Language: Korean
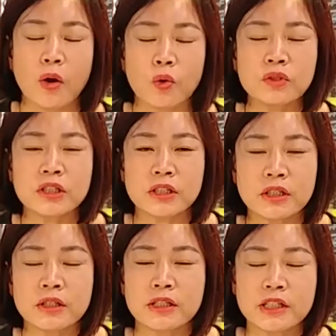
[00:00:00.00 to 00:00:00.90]

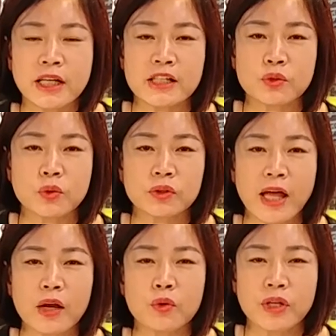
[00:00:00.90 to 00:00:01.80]
오늘은 신화 속
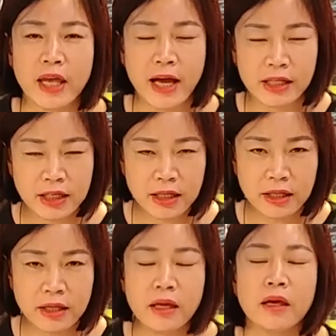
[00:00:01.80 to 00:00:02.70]
타로
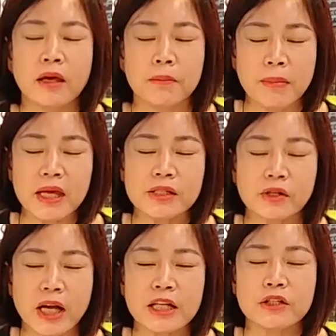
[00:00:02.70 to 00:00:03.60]
이야기 메이저
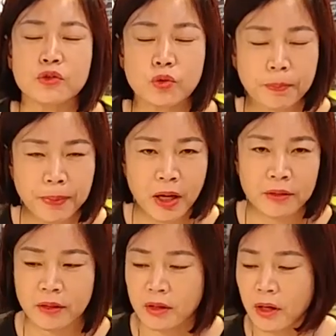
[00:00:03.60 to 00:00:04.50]
카드 육 번
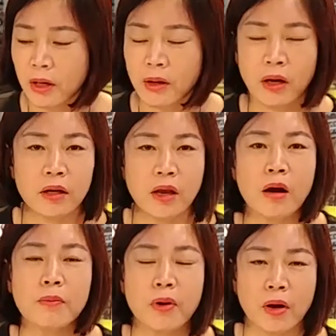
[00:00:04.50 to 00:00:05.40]
어,
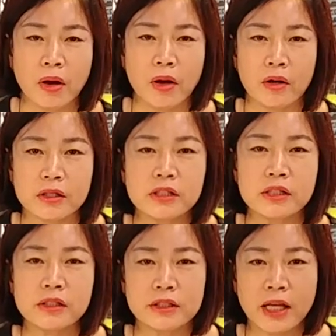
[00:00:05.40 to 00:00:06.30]

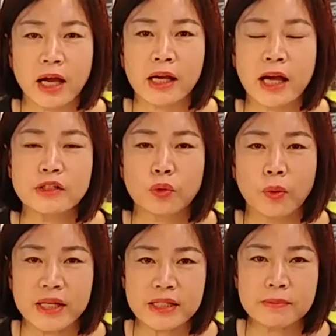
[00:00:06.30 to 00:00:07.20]
러브를 제가 가지고
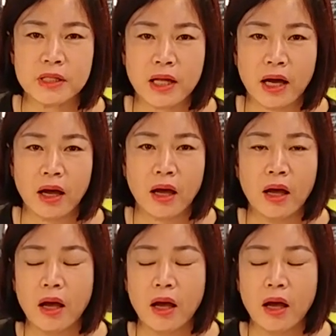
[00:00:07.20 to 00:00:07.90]
왔습니다.